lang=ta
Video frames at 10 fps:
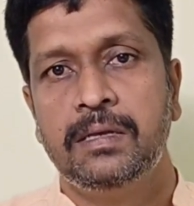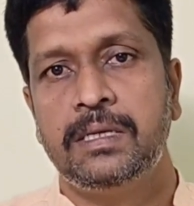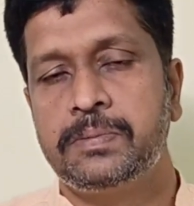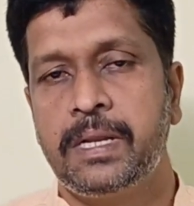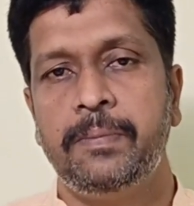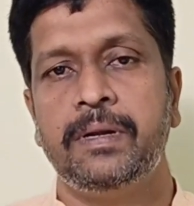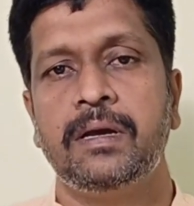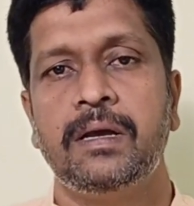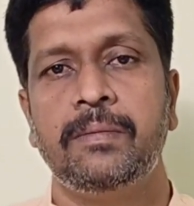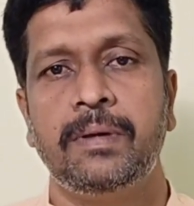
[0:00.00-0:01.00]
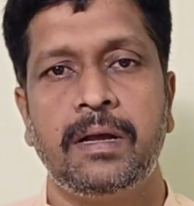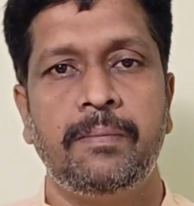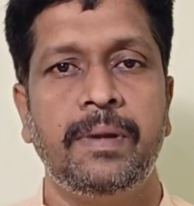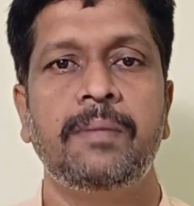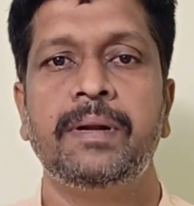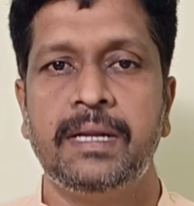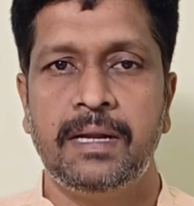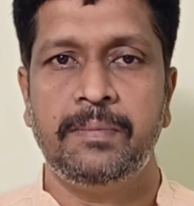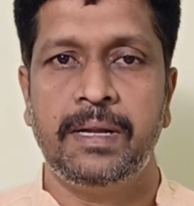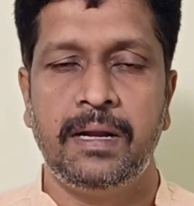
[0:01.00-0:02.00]
சப்ஸ்கிரைப் பண்ணிட்டாங்க மறக்காம பெல் பட்டனை
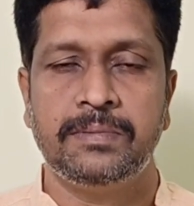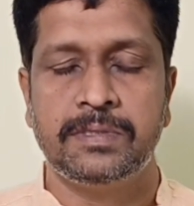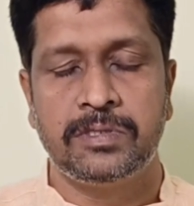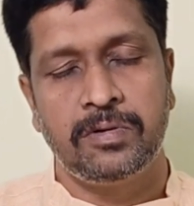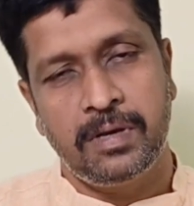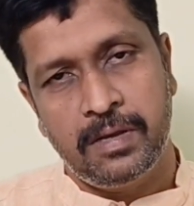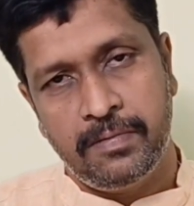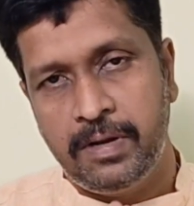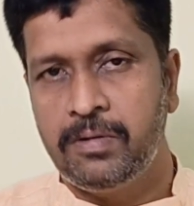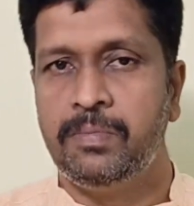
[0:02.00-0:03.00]
கிளிக் பண்ணி ஆலோசனை சொல்லுங்க வீடியோ